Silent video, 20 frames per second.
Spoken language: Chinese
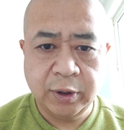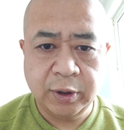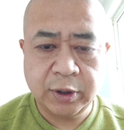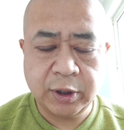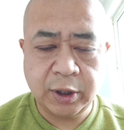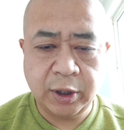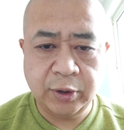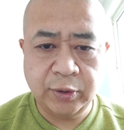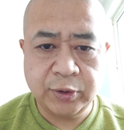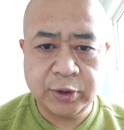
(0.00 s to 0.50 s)

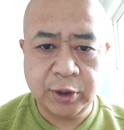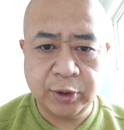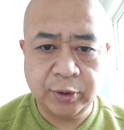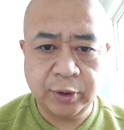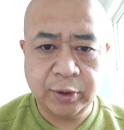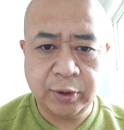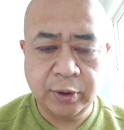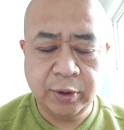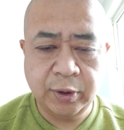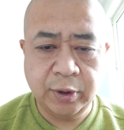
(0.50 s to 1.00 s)
这个刘
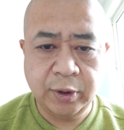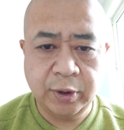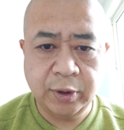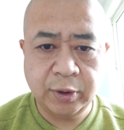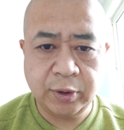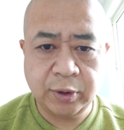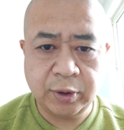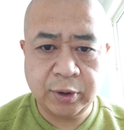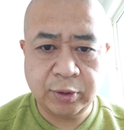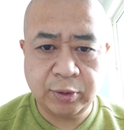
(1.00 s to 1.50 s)
青，呃，
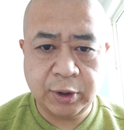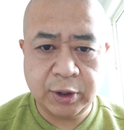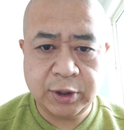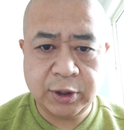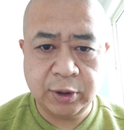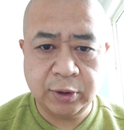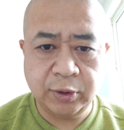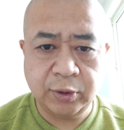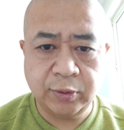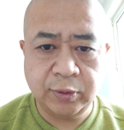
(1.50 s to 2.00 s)
对
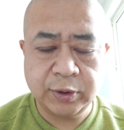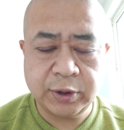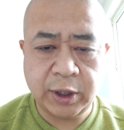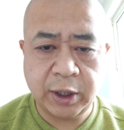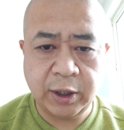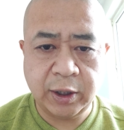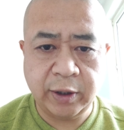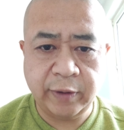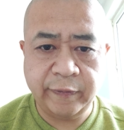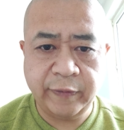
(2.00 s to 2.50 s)
京东
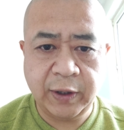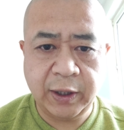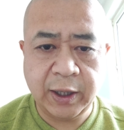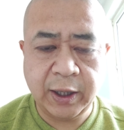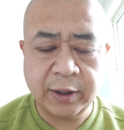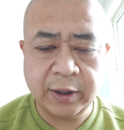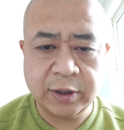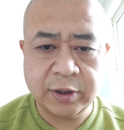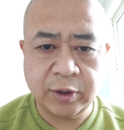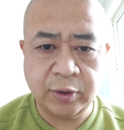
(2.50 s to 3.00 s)
这个未
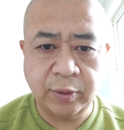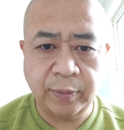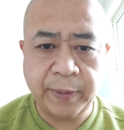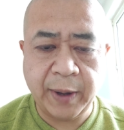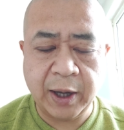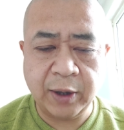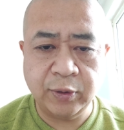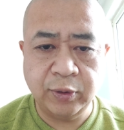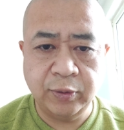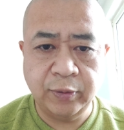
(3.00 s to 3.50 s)
来的这种把
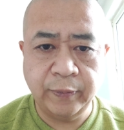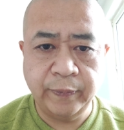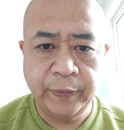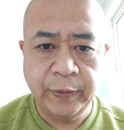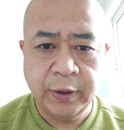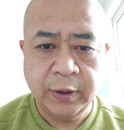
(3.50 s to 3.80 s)
控，